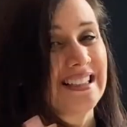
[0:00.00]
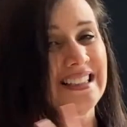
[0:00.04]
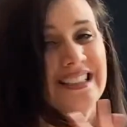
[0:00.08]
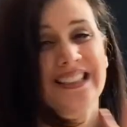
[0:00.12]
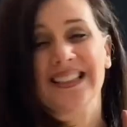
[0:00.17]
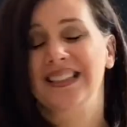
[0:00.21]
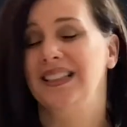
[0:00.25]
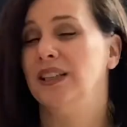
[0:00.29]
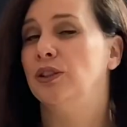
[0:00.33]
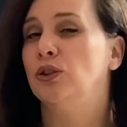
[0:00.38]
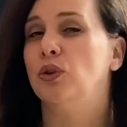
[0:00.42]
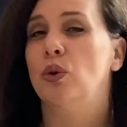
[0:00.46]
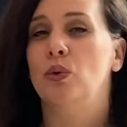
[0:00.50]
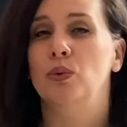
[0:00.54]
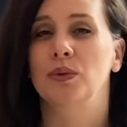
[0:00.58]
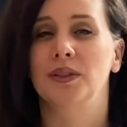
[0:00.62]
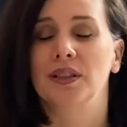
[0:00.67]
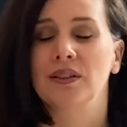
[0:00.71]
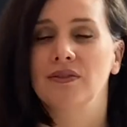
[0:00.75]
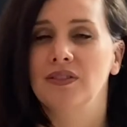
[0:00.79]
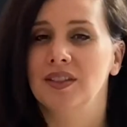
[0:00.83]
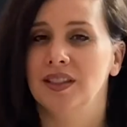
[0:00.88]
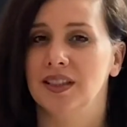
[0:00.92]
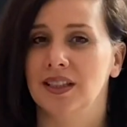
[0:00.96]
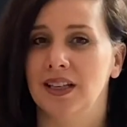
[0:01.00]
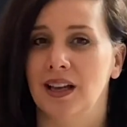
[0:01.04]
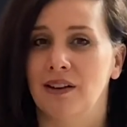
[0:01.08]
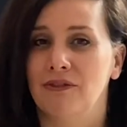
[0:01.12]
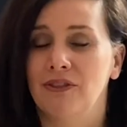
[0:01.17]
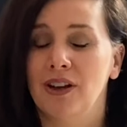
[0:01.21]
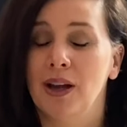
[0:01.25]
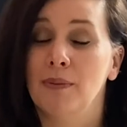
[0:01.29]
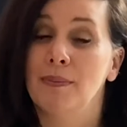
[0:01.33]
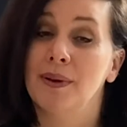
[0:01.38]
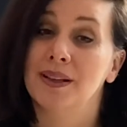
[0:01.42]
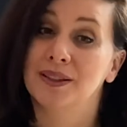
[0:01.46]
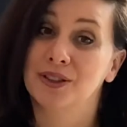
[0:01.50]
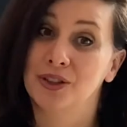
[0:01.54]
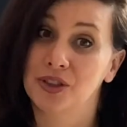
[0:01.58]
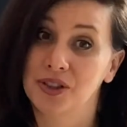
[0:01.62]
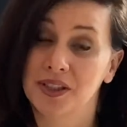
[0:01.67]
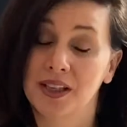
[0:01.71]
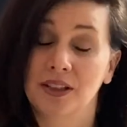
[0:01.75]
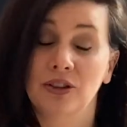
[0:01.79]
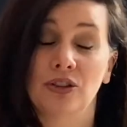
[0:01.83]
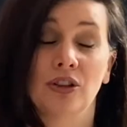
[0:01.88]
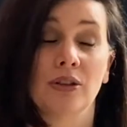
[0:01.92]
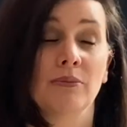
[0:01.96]
C'est trop difficile à faire parce que
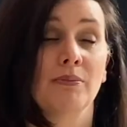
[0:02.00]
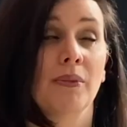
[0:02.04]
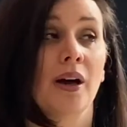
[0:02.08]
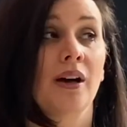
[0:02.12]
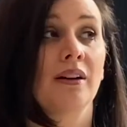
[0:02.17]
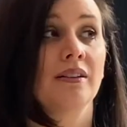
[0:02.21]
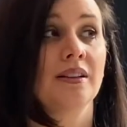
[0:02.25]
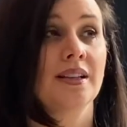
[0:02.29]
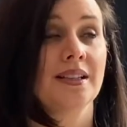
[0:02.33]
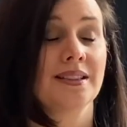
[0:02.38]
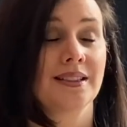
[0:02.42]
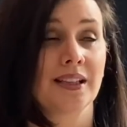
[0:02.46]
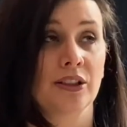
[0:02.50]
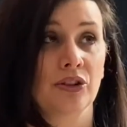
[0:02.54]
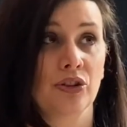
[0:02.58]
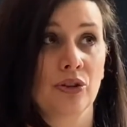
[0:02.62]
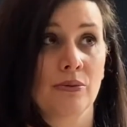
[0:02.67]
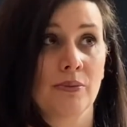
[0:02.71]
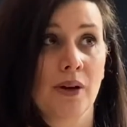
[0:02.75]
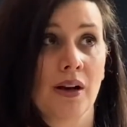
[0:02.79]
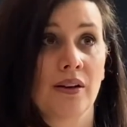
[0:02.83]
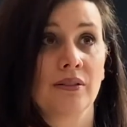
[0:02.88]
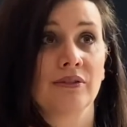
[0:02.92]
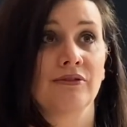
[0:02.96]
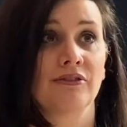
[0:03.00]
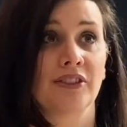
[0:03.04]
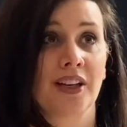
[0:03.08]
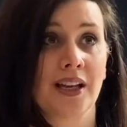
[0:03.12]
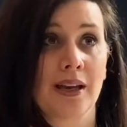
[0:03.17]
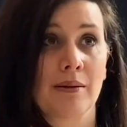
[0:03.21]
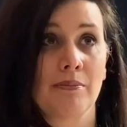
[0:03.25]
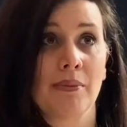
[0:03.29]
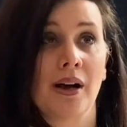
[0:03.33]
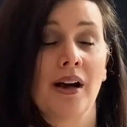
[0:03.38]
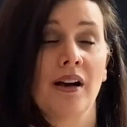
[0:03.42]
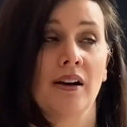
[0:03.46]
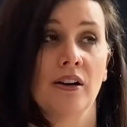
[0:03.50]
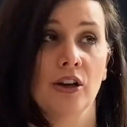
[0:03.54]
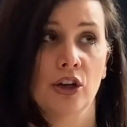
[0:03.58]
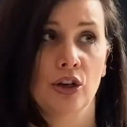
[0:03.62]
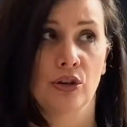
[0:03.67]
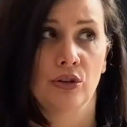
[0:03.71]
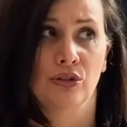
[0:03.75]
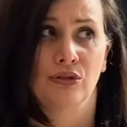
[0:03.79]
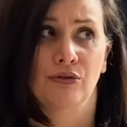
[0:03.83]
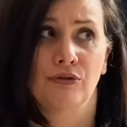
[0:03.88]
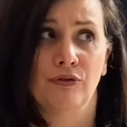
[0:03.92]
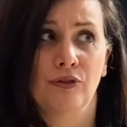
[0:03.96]
ça demande, ça demande vraiment
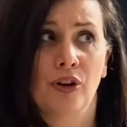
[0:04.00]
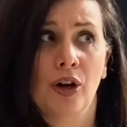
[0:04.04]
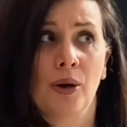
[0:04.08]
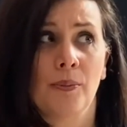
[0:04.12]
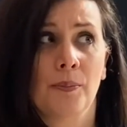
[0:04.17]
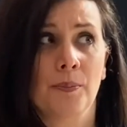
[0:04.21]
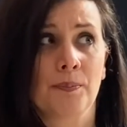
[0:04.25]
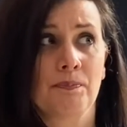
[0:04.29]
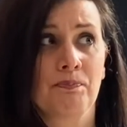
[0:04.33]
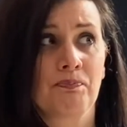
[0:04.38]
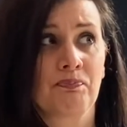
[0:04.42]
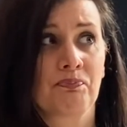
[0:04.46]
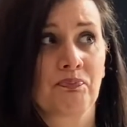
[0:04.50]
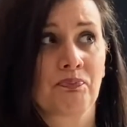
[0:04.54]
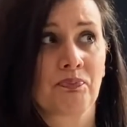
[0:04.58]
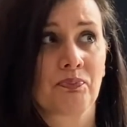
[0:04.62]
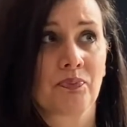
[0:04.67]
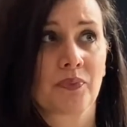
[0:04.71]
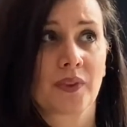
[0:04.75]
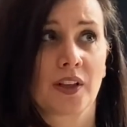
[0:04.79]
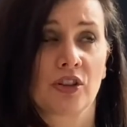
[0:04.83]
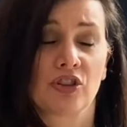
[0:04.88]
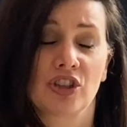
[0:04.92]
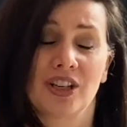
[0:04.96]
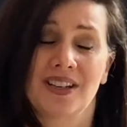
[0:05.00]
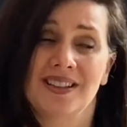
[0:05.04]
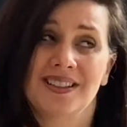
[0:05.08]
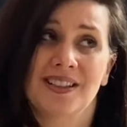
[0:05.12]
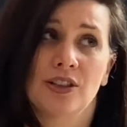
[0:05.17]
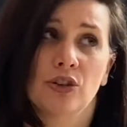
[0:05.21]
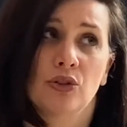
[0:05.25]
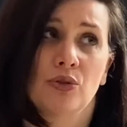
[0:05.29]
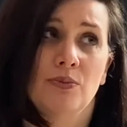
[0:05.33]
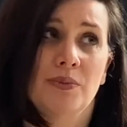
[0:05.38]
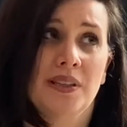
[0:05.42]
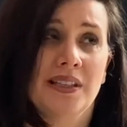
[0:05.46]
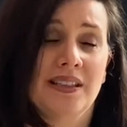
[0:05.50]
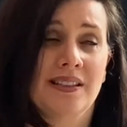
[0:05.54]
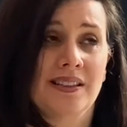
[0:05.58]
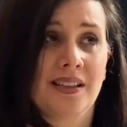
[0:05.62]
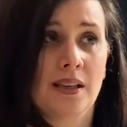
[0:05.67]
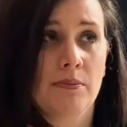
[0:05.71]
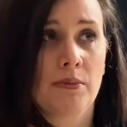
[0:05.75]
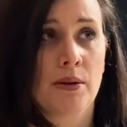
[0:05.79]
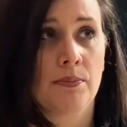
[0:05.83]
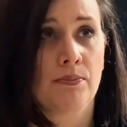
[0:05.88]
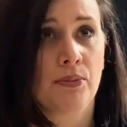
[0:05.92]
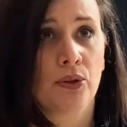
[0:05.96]
une forme, j'allais dire
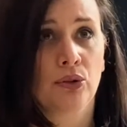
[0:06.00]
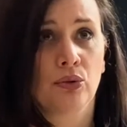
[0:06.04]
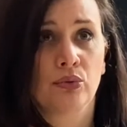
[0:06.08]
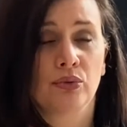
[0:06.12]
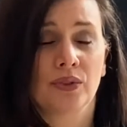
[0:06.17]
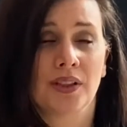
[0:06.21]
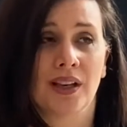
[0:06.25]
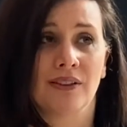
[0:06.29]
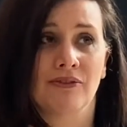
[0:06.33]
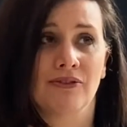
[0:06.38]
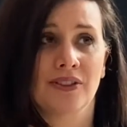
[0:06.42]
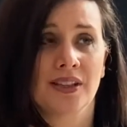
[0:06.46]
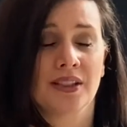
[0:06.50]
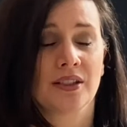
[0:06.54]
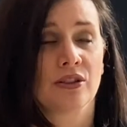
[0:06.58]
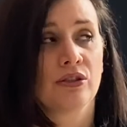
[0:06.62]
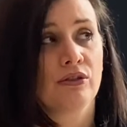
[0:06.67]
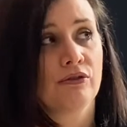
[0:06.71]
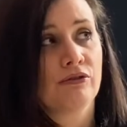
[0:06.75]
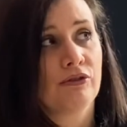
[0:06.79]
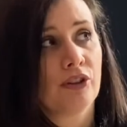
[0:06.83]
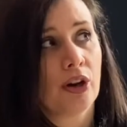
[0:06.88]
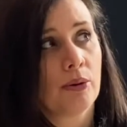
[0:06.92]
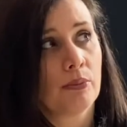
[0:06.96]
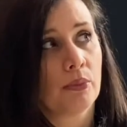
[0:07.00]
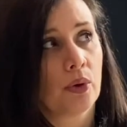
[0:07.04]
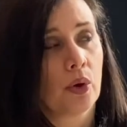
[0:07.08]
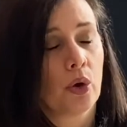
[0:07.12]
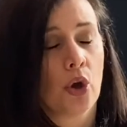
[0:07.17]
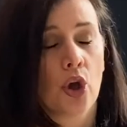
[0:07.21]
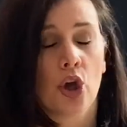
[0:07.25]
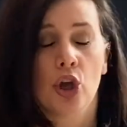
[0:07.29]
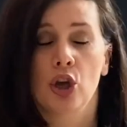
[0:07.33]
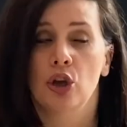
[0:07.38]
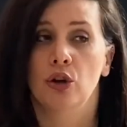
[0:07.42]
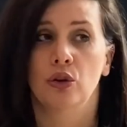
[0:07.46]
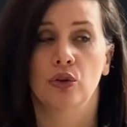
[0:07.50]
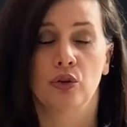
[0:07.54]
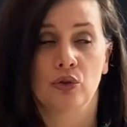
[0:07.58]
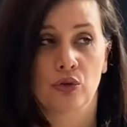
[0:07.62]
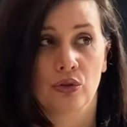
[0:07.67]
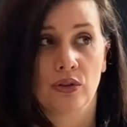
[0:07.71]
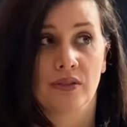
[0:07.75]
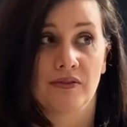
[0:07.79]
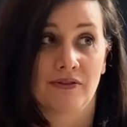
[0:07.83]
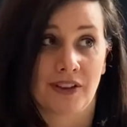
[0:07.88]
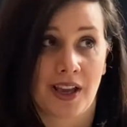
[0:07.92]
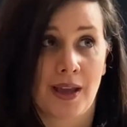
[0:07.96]
humilité, mais pas tout à fait. C'est une forme euh, euh,
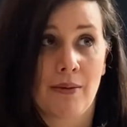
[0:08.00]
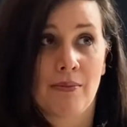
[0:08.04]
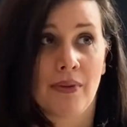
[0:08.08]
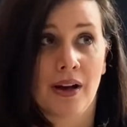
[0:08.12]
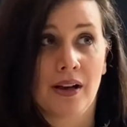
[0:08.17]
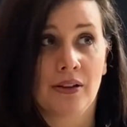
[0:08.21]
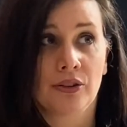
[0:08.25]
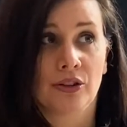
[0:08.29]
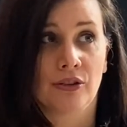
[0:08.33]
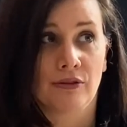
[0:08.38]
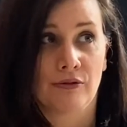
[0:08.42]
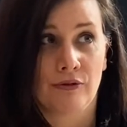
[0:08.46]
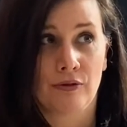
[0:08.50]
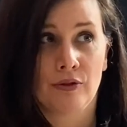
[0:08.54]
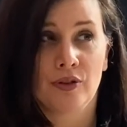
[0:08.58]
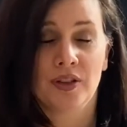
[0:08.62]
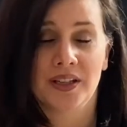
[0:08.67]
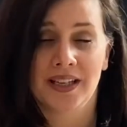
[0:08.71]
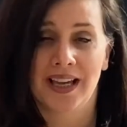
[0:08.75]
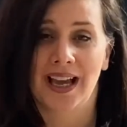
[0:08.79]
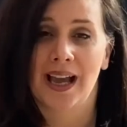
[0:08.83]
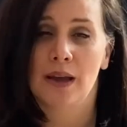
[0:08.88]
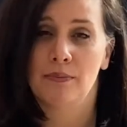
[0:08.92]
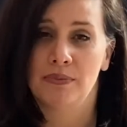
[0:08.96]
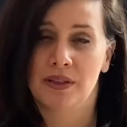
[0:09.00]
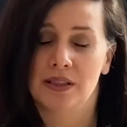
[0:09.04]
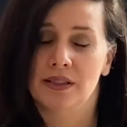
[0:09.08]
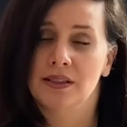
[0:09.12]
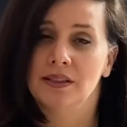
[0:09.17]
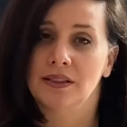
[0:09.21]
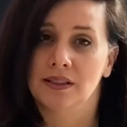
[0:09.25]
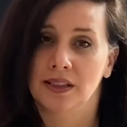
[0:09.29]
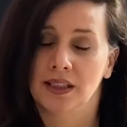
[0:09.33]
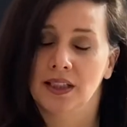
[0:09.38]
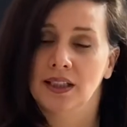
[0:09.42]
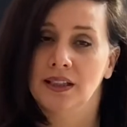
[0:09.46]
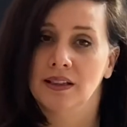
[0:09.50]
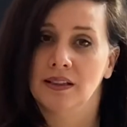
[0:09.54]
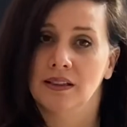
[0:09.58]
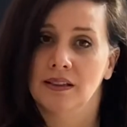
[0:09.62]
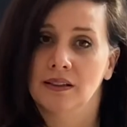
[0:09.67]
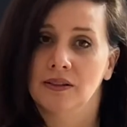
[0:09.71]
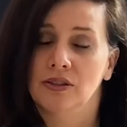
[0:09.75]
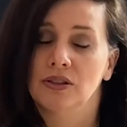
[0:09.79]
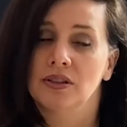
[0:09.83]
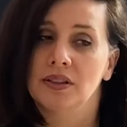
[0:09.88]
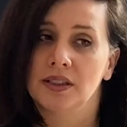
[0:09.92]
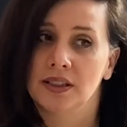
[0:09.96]
vraiment de vulnérabilité,
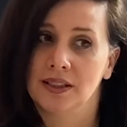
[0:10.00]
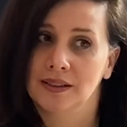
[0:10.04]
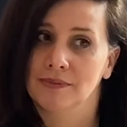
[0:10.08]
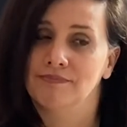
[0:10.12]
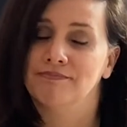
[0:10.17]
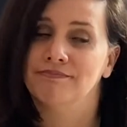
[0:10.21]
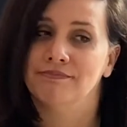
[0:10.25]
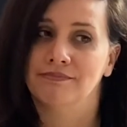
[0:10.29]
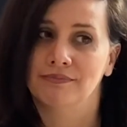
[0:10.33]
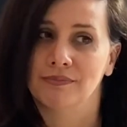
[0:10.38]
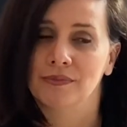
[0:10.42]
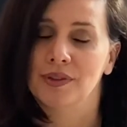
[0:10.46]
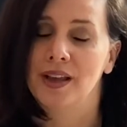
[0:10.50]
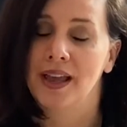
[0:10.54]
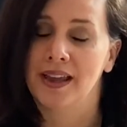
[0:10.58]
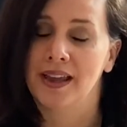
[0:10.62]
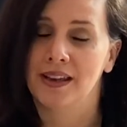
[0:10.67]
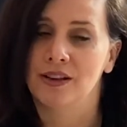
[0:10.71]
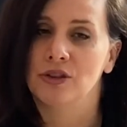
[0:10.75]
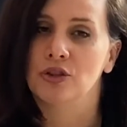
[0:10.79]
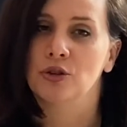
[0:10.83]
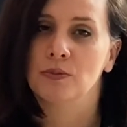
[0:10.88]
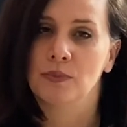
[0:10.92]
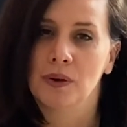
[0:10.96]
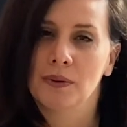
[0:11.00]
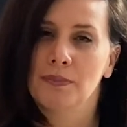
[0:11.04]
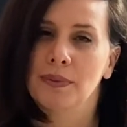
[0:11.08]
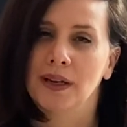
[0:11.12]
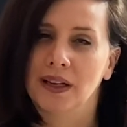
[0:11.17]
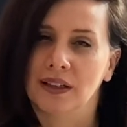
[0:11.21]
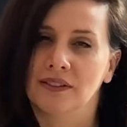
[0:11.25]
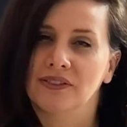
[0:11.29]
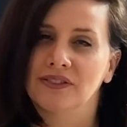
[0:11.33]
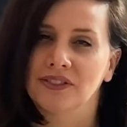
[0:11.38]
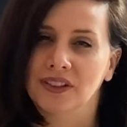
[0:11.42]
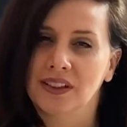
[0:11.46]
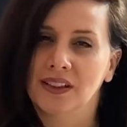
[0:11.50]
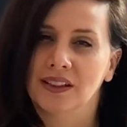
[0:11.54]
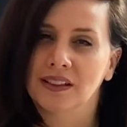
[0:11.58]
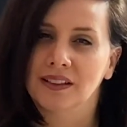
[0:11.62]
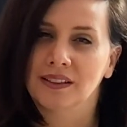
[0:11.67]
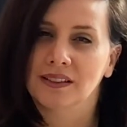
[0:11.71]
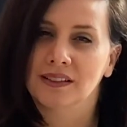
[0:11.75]
de dire hum, hey, je suis pas parfait, hein?